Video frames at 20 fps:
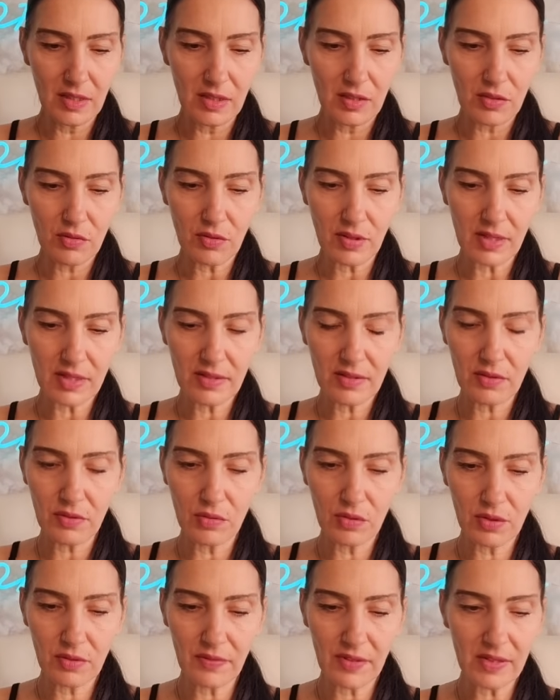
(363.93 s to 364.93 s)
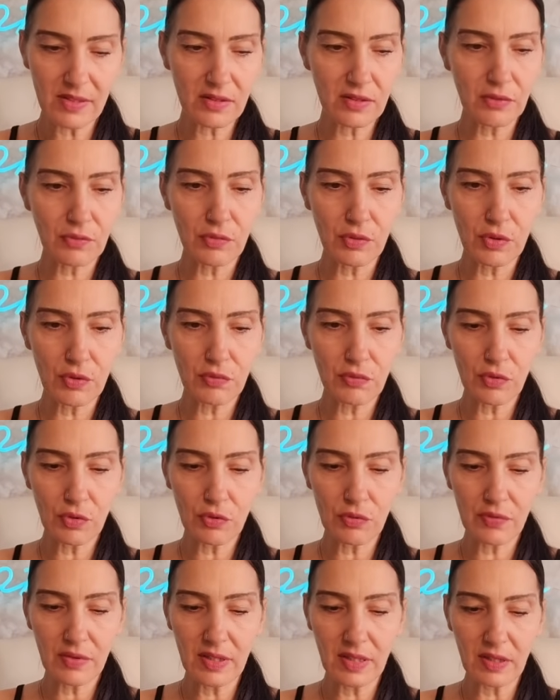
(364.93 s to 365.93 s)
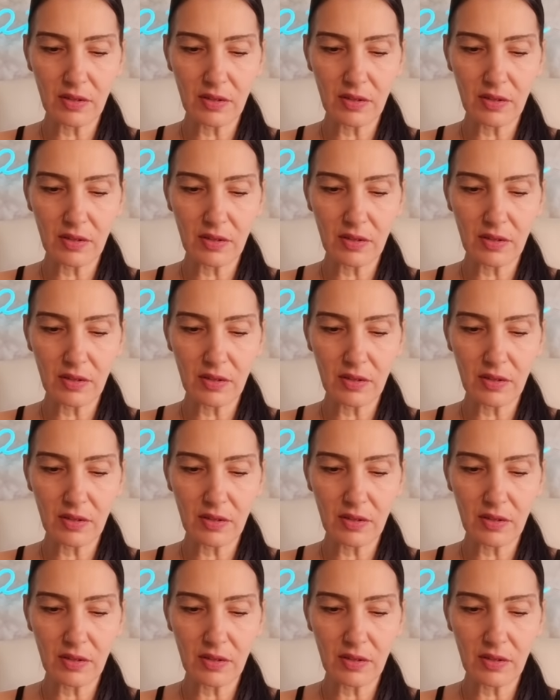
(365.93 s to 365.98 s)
Du hast hier irgendwas gefunden, wo du wieder